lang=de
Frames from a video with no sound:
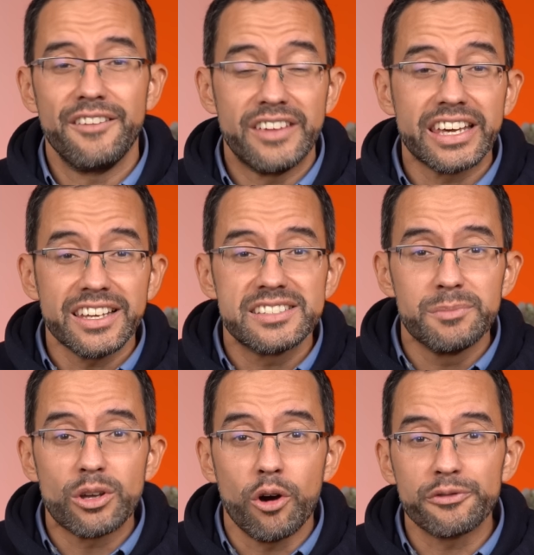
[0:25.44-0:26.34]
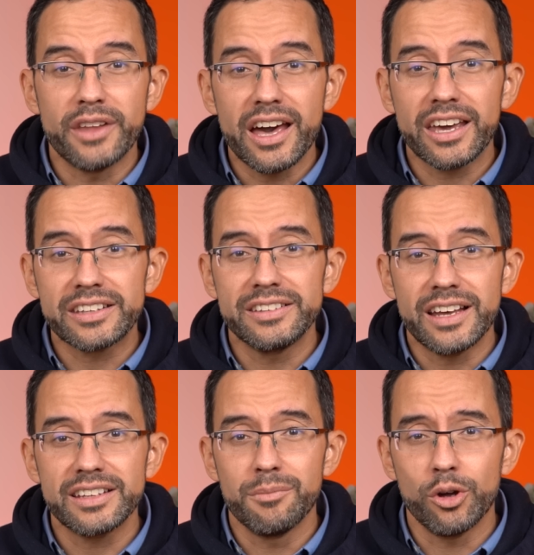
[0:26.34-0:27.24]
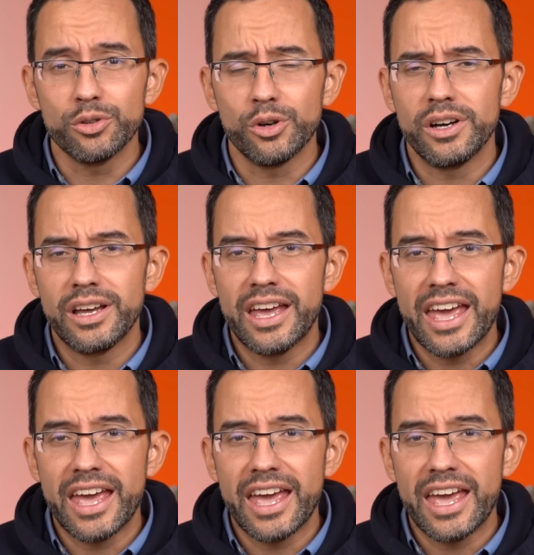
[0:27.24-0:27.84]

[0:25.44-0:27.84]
Wir kriegen ziemlich oft Nachrichten nach dem Motto,